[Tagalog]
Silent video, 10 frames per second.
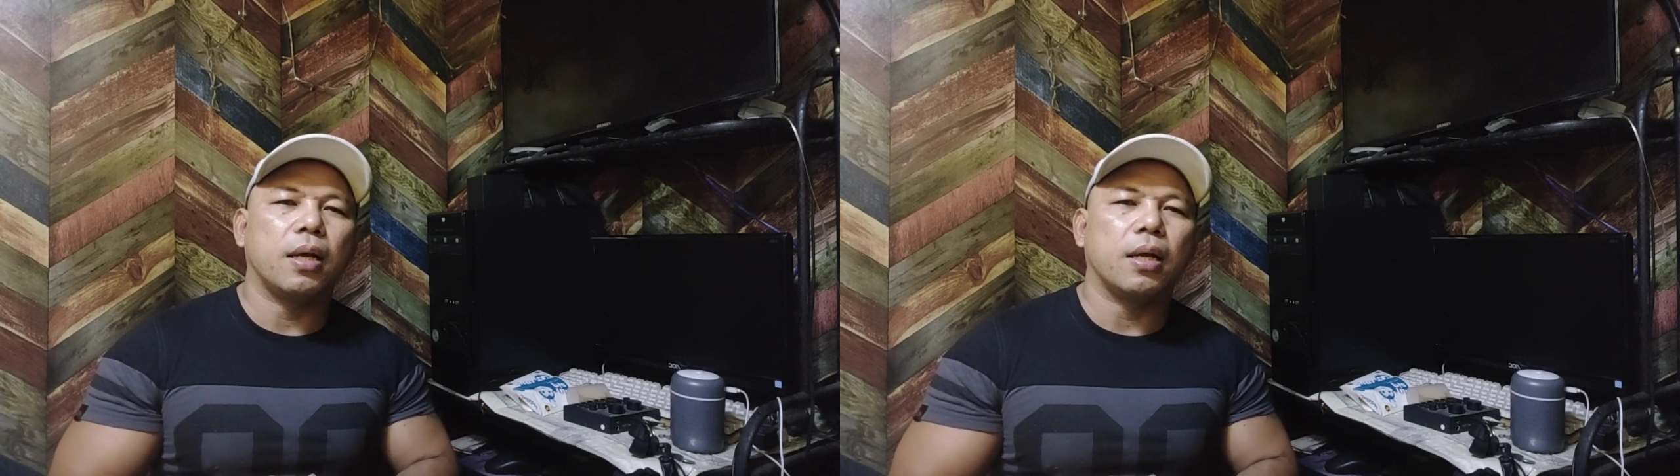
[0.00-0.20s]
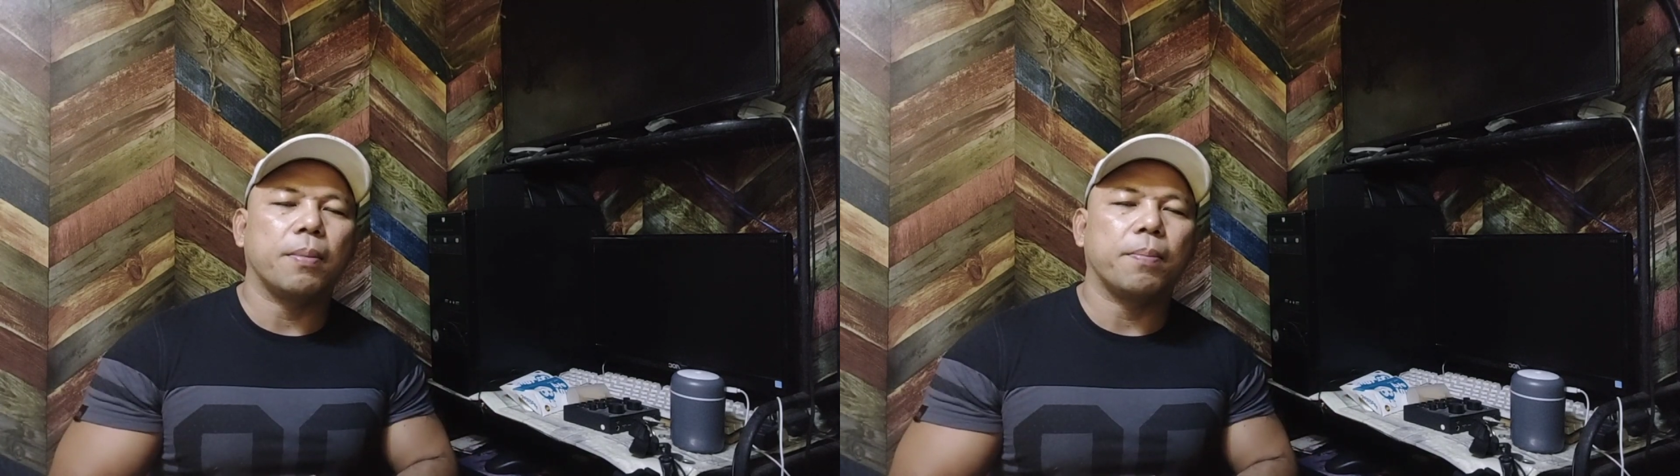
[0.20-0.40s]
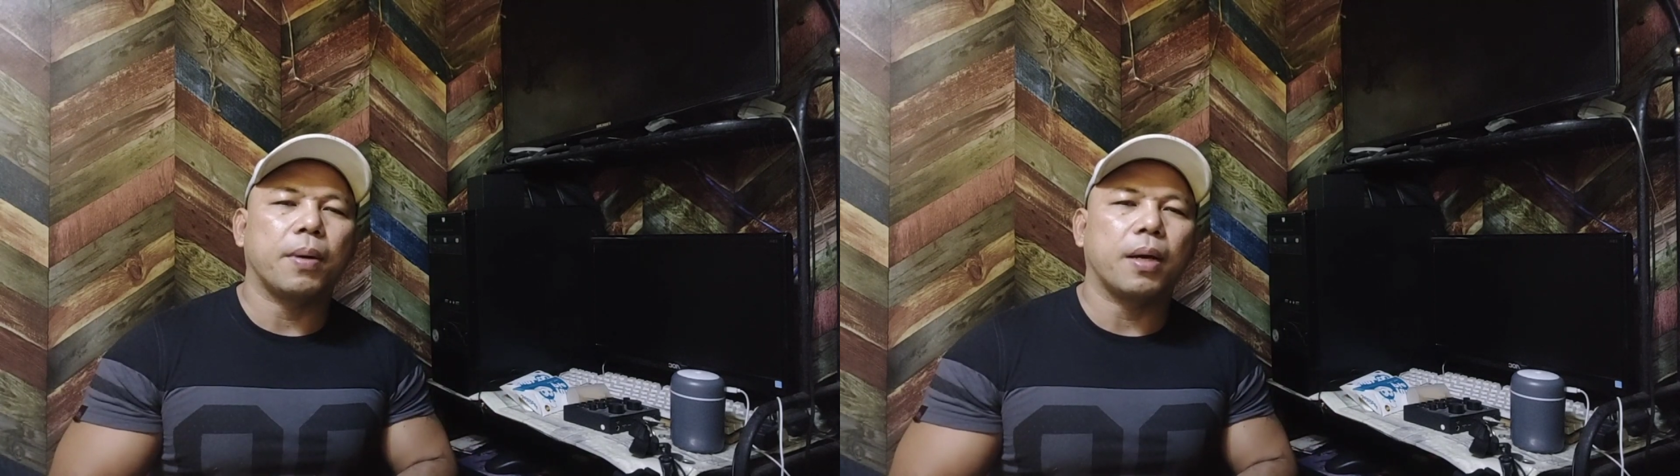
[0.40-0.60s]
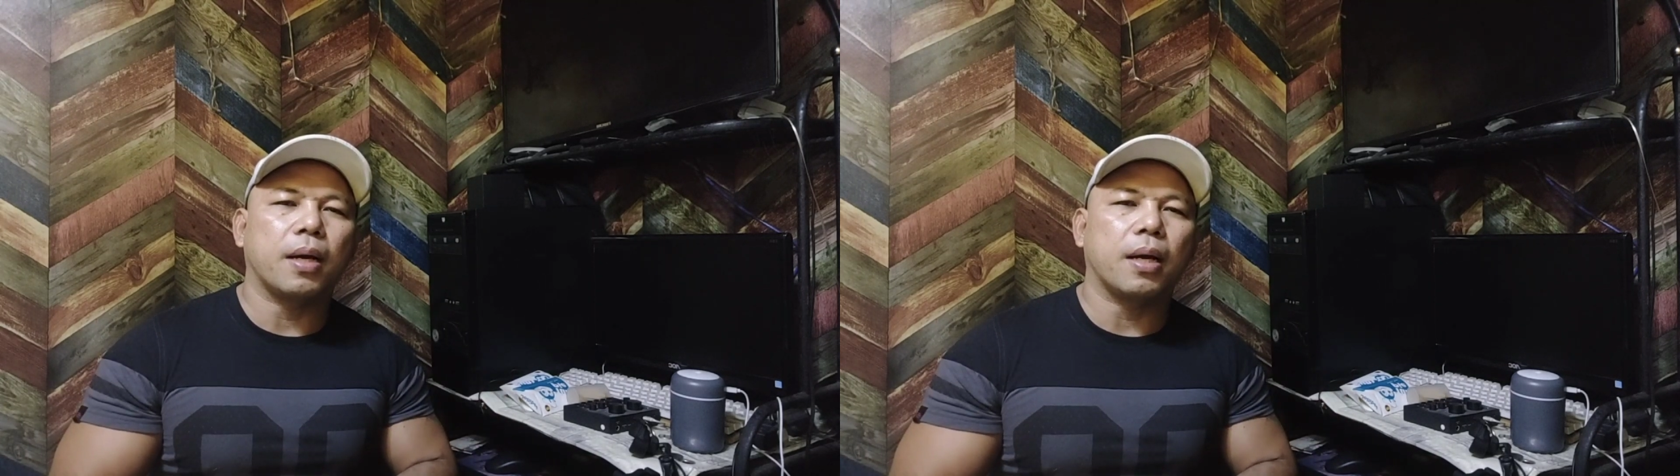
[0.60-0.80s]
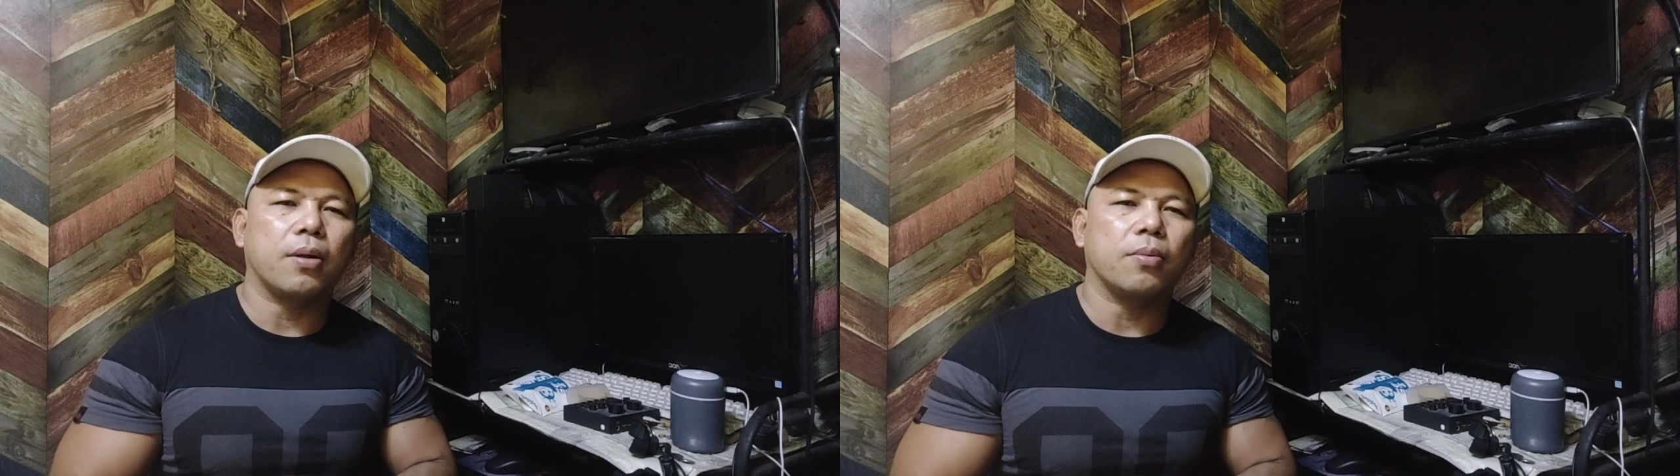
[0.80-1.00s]
na
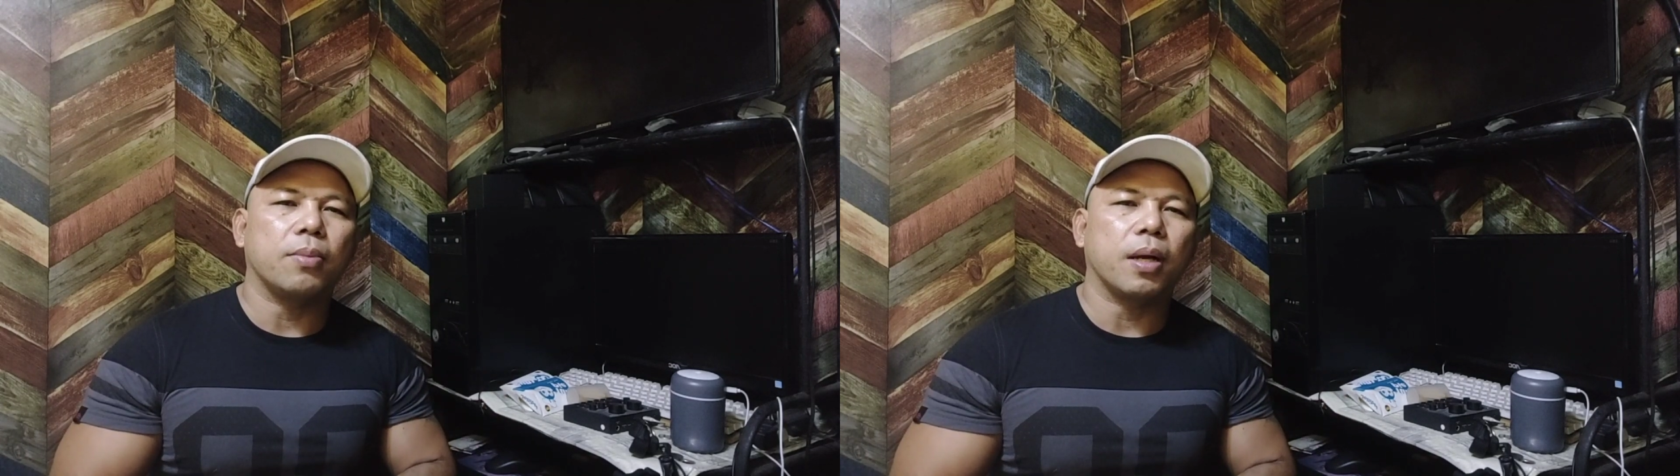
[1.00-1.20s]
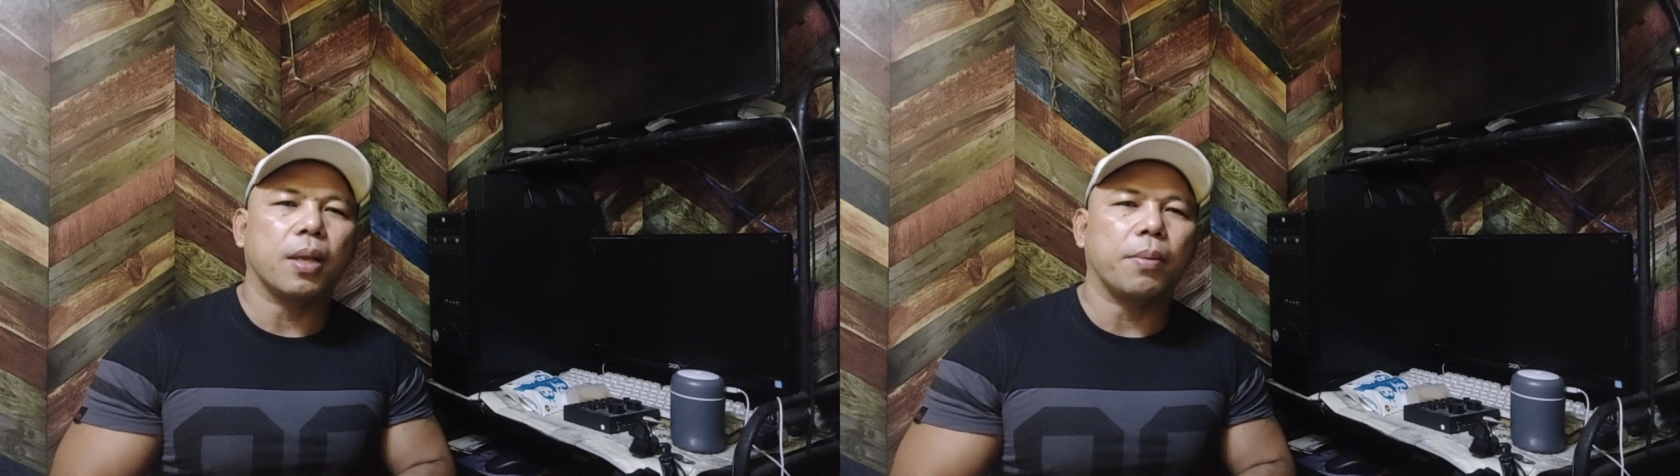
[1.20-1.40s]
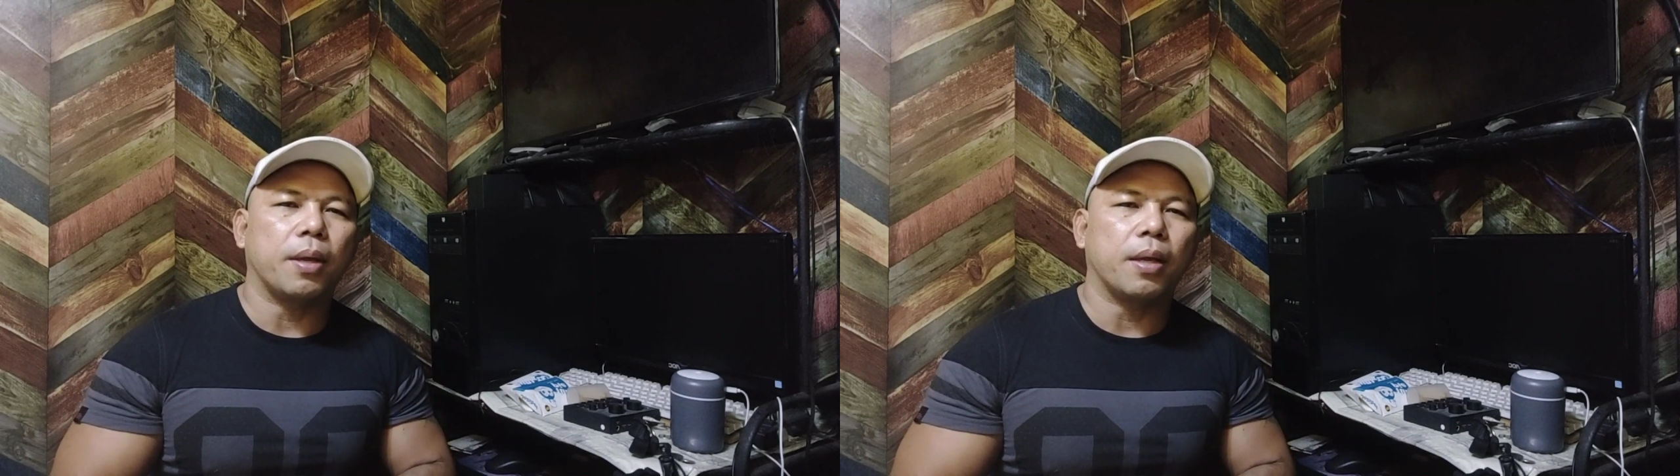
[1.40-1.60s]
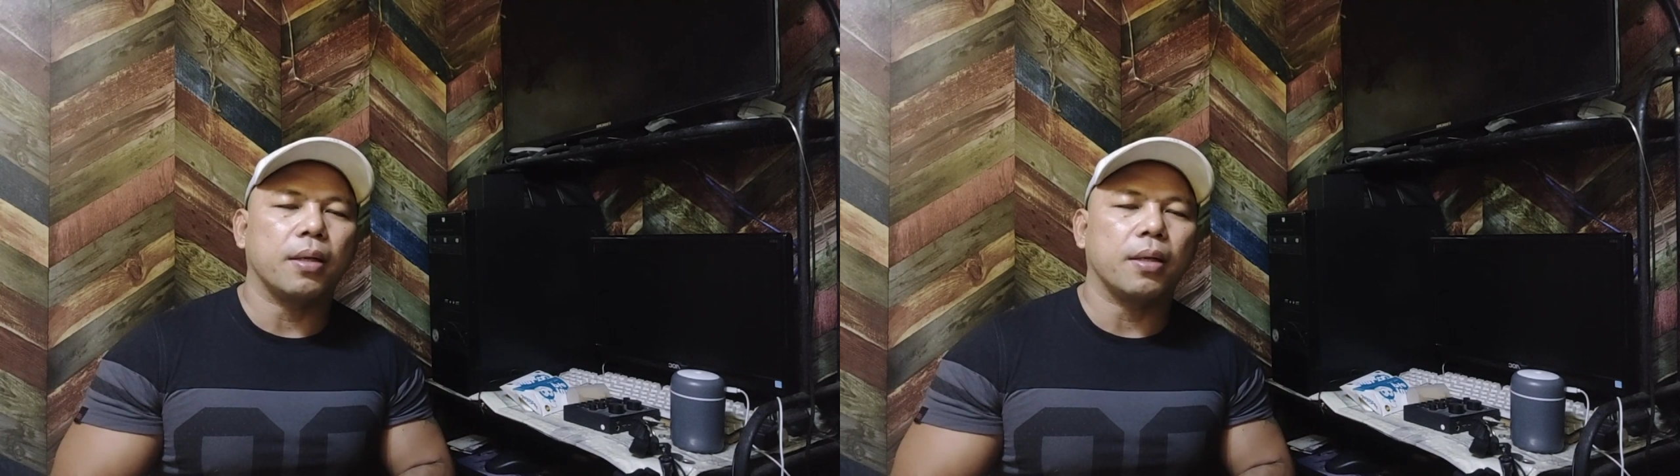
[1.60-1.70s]
paraan no mga kaibigan.